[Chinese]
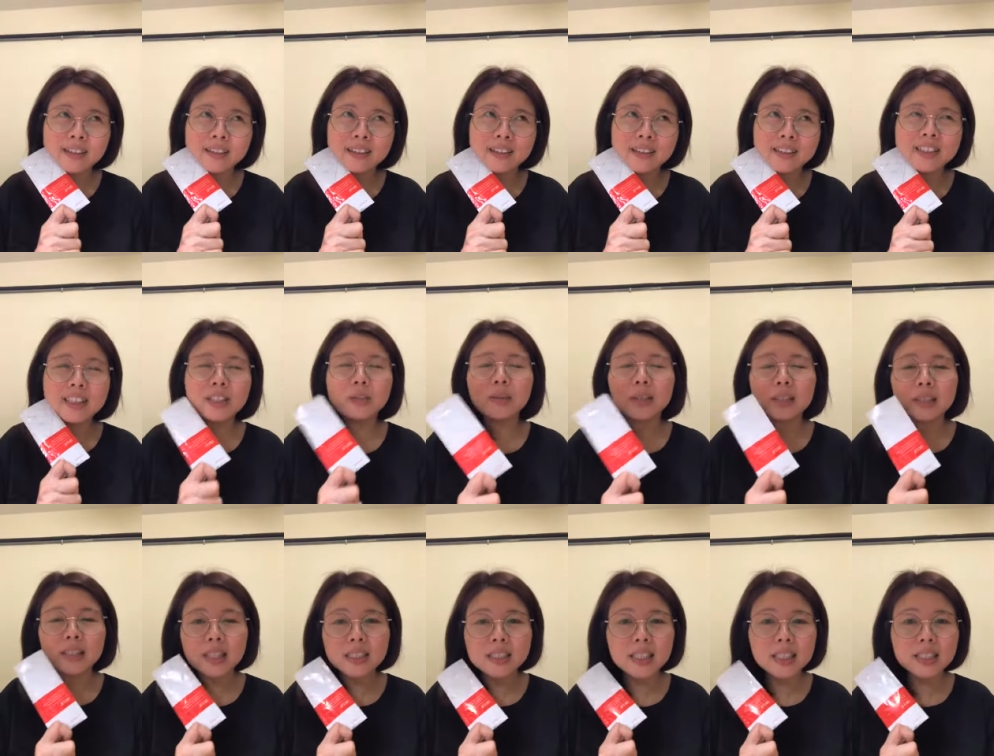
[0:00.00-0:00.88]
呃，希
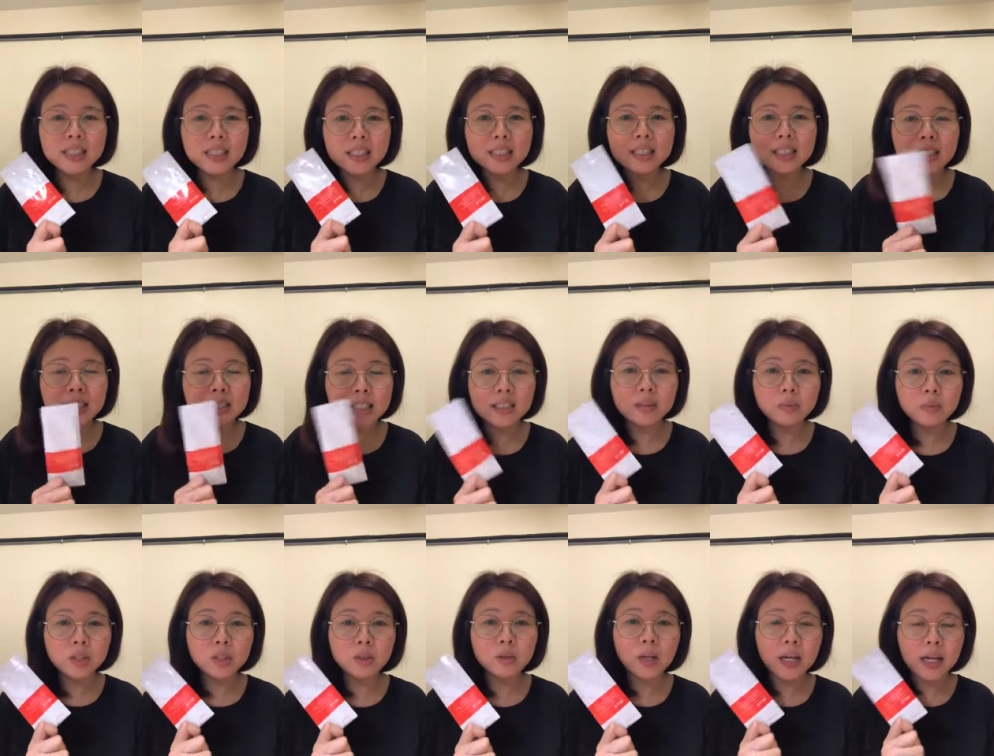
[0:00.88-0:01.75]
望大家在这个
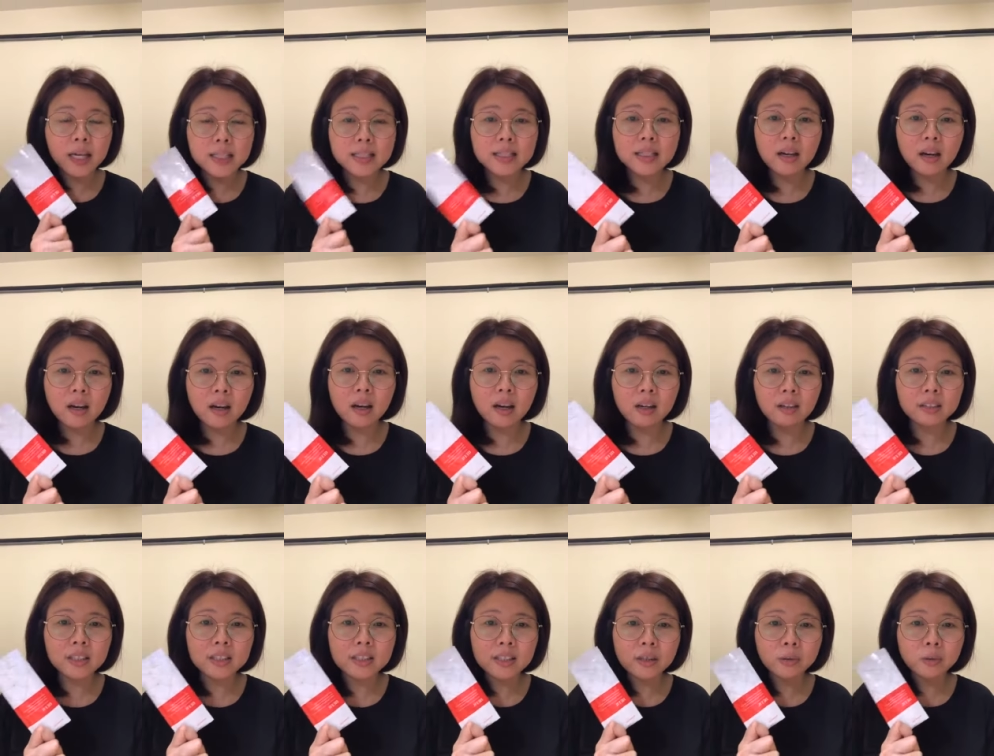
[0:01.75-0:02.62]
CMO 还是要好
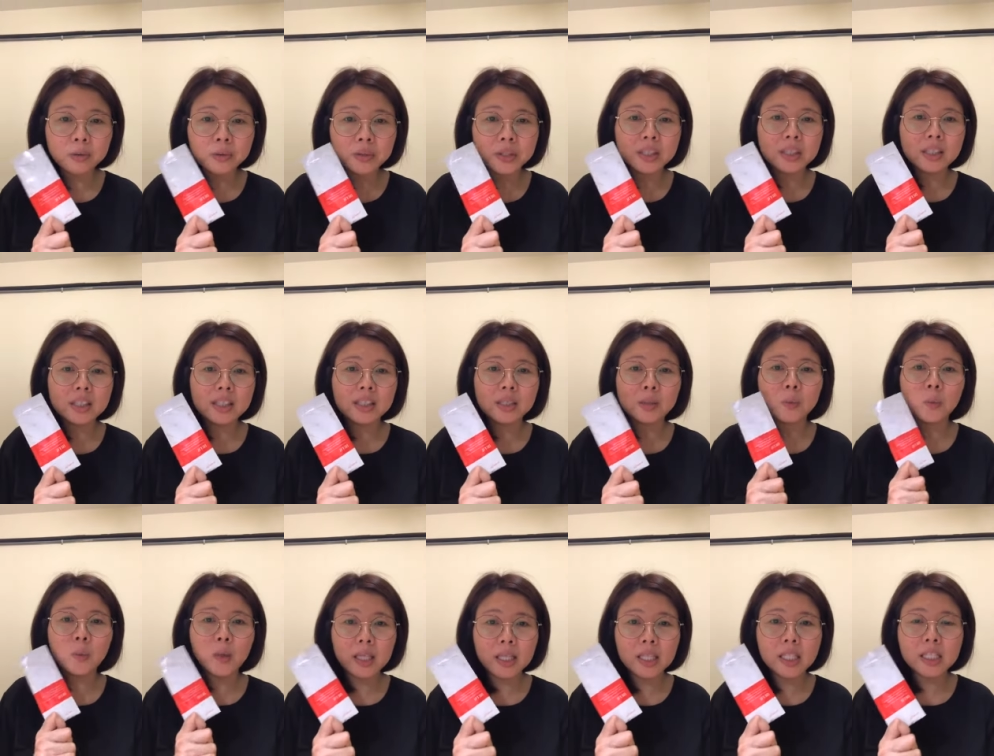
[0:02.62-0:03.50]
好的照顾自己
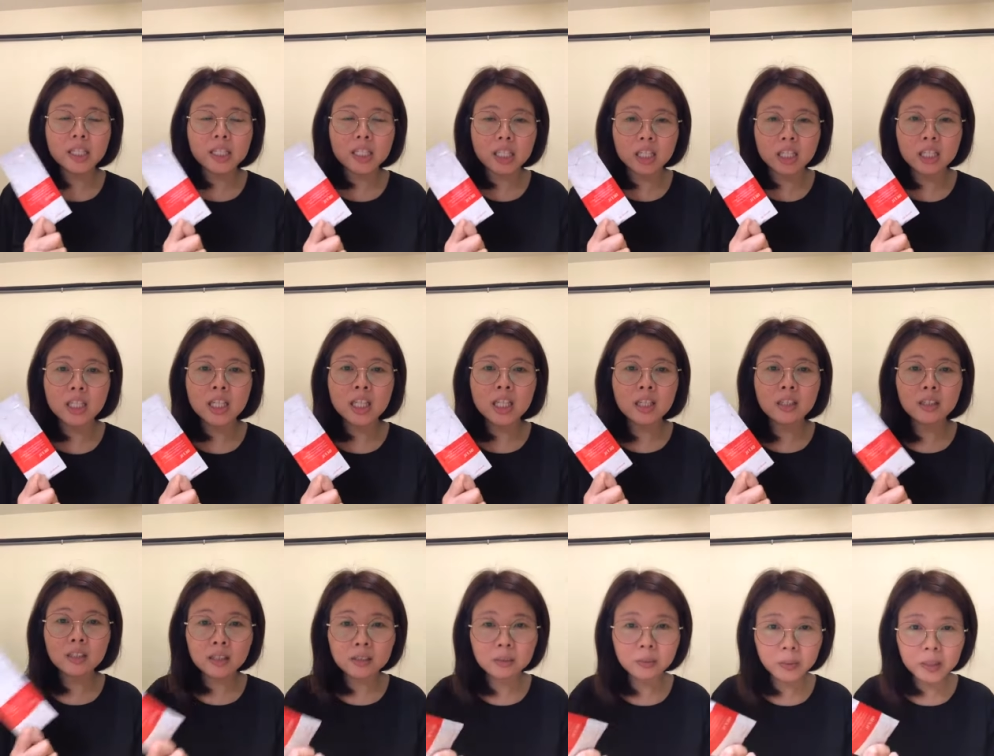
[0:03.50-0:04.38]
卫生，
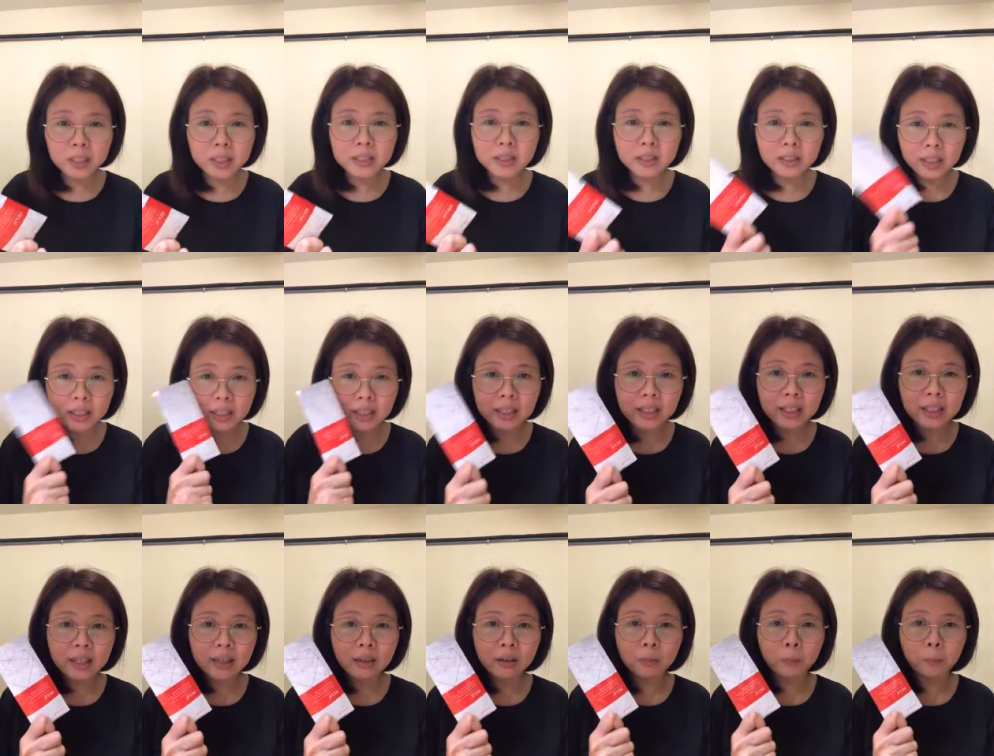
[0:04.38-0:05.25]
个人卫生一
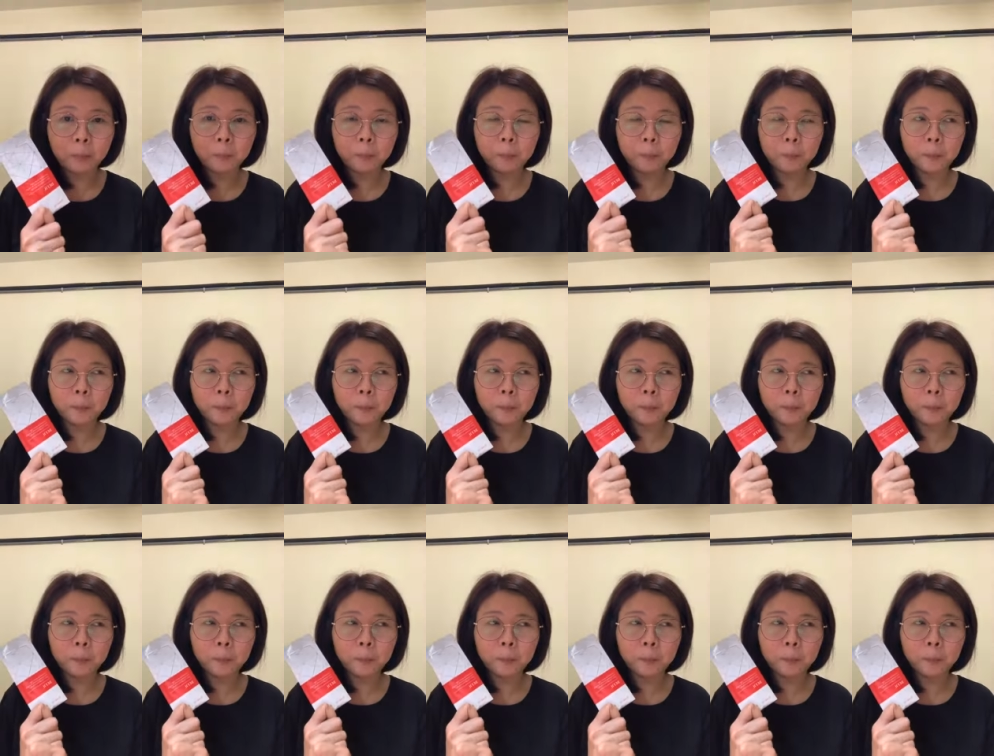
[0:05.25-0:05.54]
定要。